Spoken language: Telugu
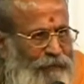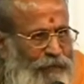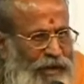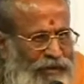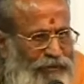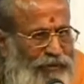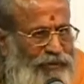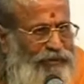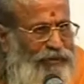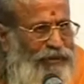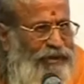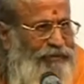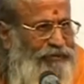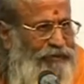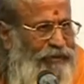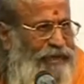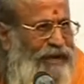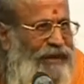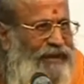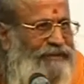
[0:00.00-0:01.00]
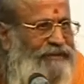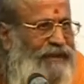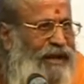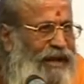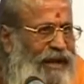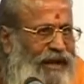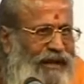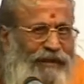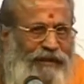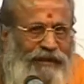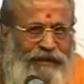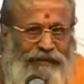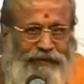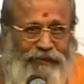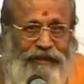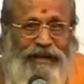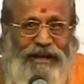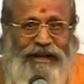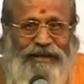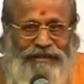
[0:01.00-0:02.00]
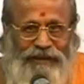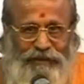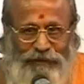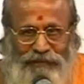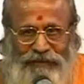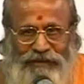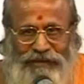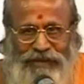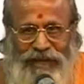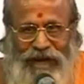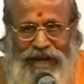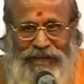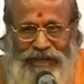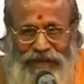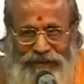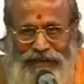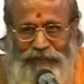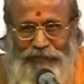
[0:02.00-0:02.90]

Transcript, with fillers: భగవంతుడికి స్వీకరించాడా స్వీకరించడు అది ఏది